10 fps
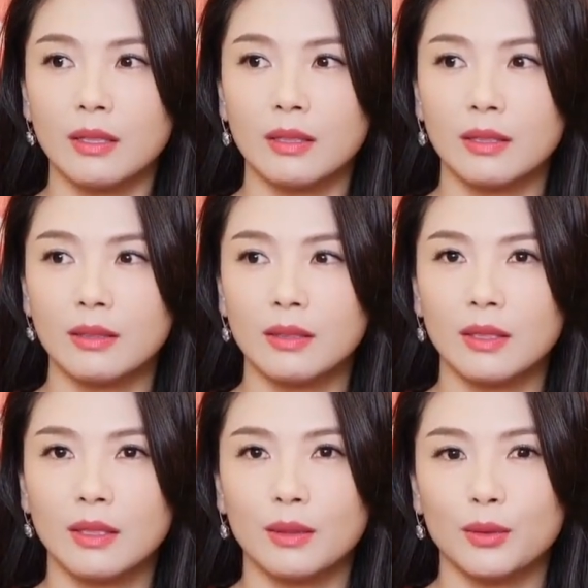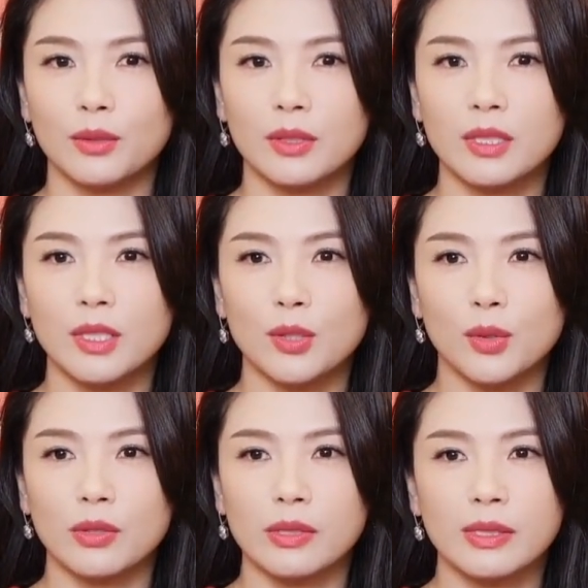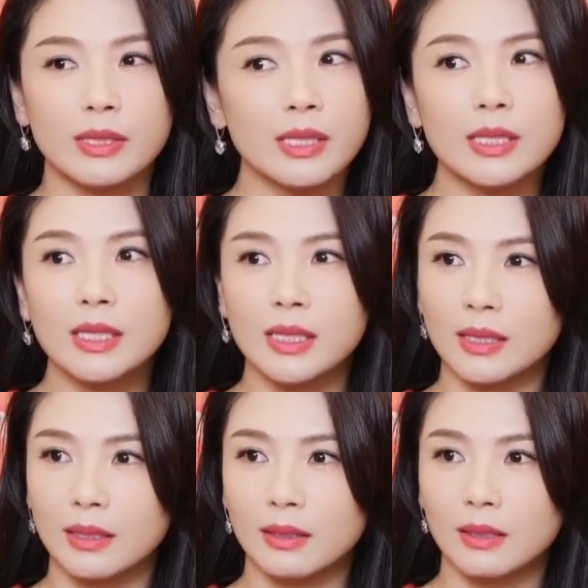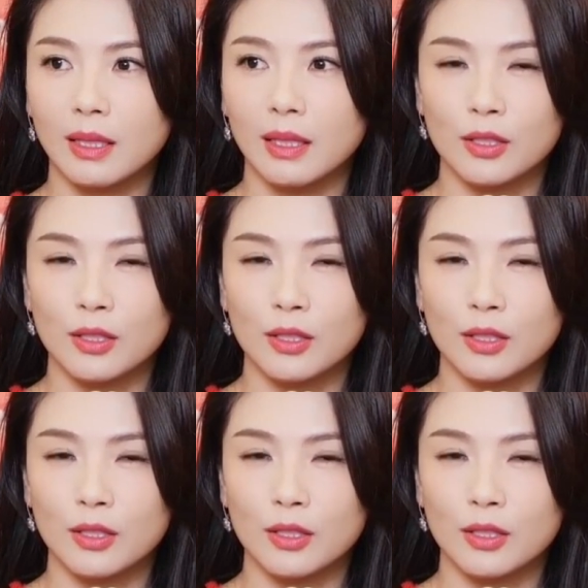嗯，我觉得这种激情。